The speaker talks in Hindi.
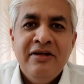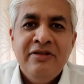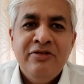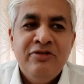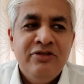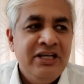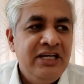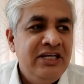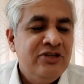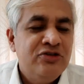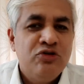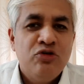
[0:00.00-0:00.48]

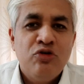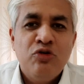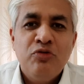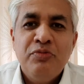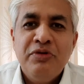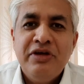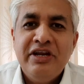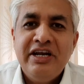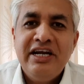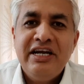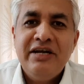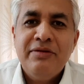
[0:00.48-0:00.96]
तीन सौ
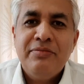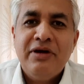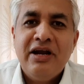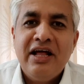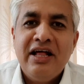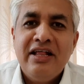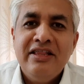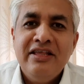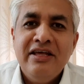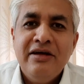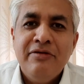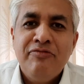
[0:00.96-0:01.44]
रुपये रेट
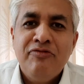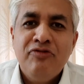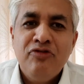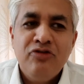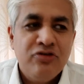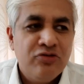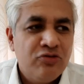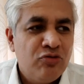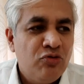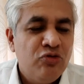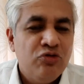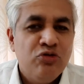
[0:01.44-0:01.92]
बढ़ा दिया
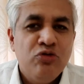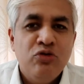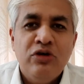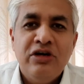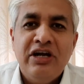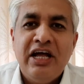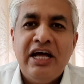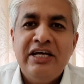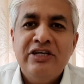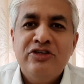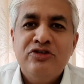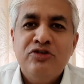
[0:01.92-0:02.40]
फुट को दो
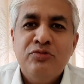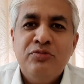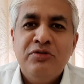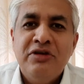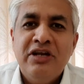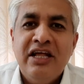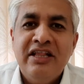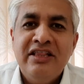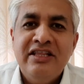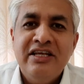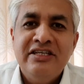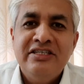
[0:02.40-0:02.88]
ढाई सौ
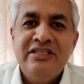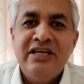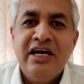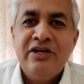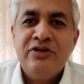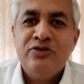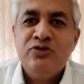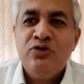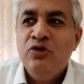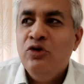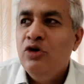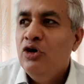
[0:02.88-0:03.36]
बना दिया चार
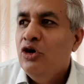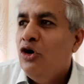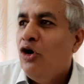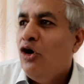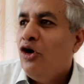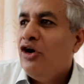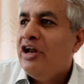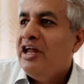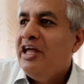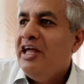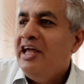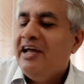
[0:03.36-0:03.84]
सौ
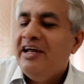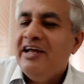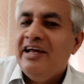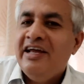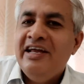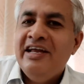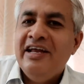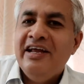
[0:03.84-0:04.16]
और एक